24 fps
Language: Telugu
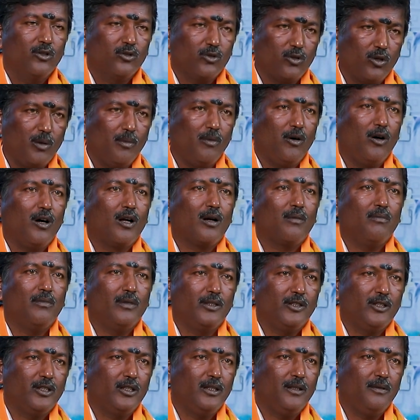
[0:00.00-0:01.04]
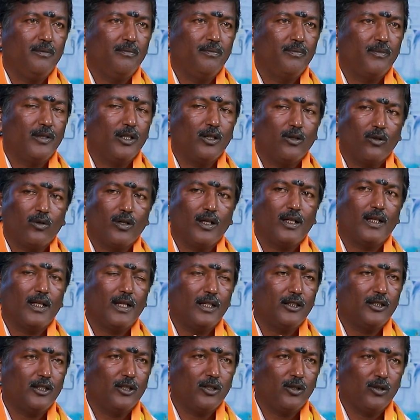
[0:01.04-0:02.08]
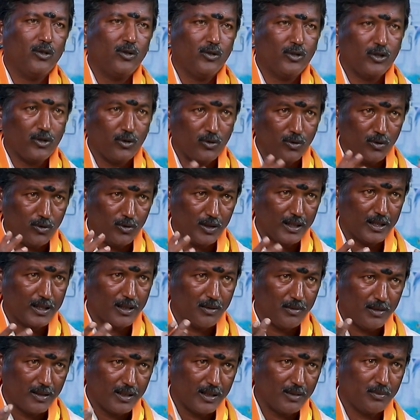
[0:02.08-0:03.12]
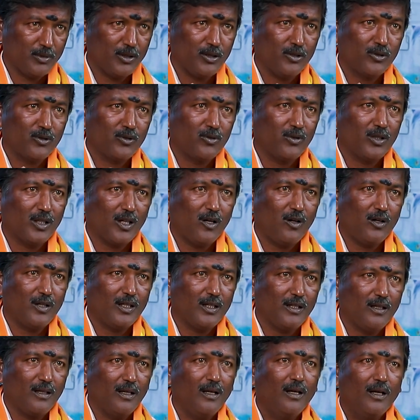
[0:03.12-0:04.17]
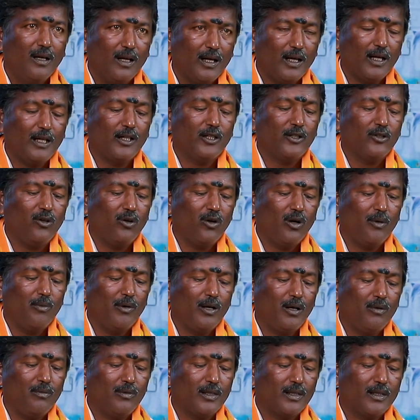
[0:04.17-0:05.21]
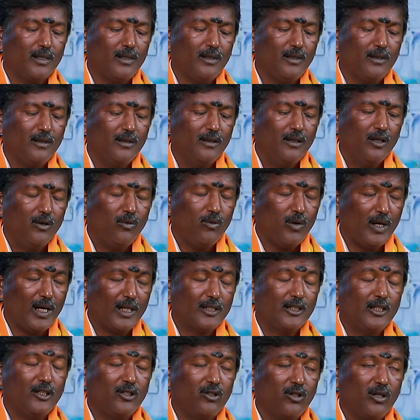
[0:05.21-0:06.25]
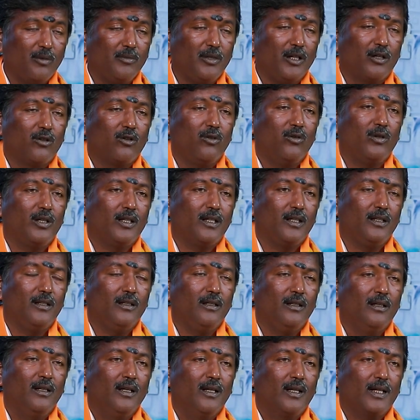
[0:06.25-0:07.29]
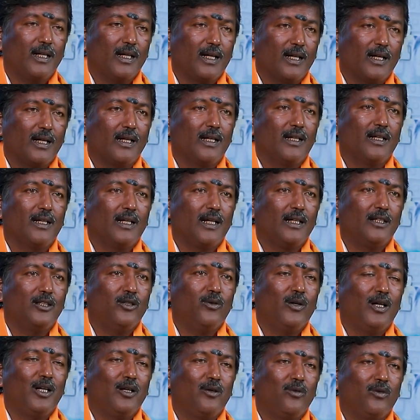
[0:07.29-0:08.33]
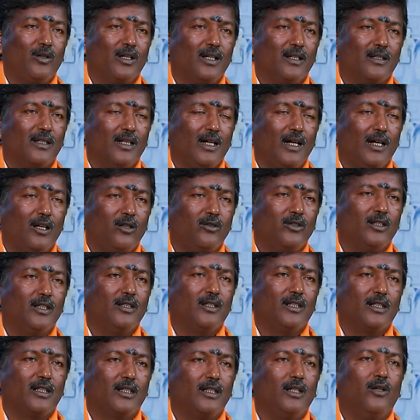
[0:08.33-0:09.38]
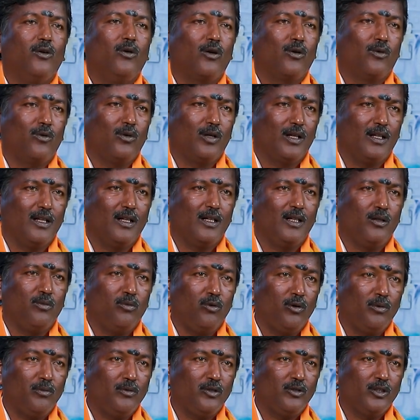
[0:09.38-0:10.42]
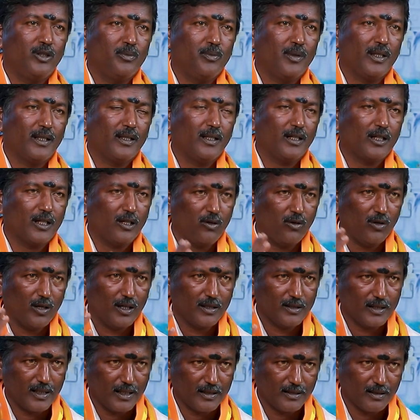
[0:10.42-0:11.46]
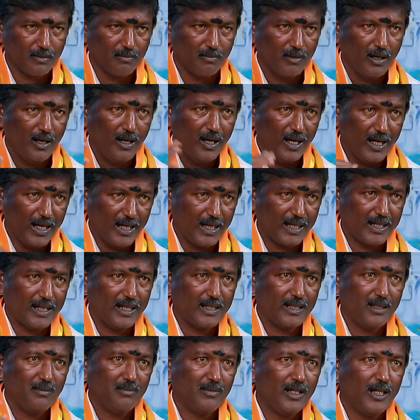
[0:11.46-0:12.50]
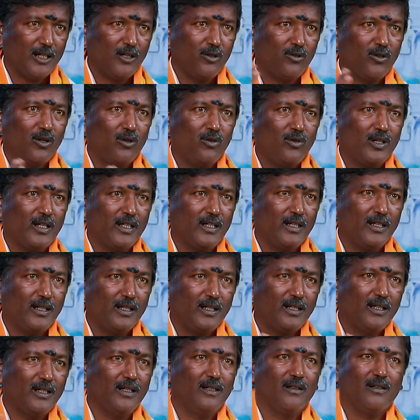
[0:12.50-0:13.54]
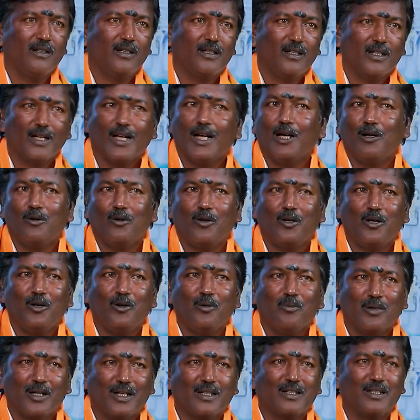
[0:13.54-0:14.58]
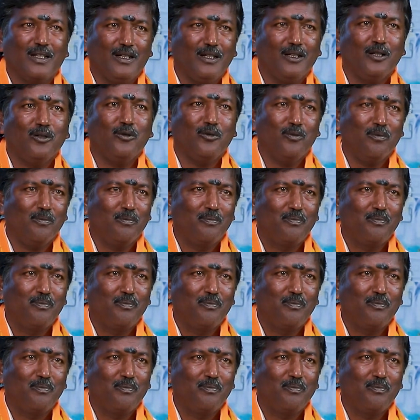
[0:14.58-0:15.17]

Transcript: సోమవారం మంచిది ఎందుకంటే ఆ చంద్రుడు శివుడు నెత్తి మీద తీసుకుంది కాబట్టి అంటే యోగబలం ఉంటుంది వాక్చతురం ఎక్కువ ఉంటుంది కర్కటక రాశి వారికి ఉన్నంత ఆలోచన శక్తి ఎవరికి ఉండదండి భూమి నుంచి పడితే ఖగోళ శాస్త్రం ఆకాశం దాటి కూడా ఉంటాయి ఎన్ని గ్రహాలు ఉన్నాయో మనకు తెలియదు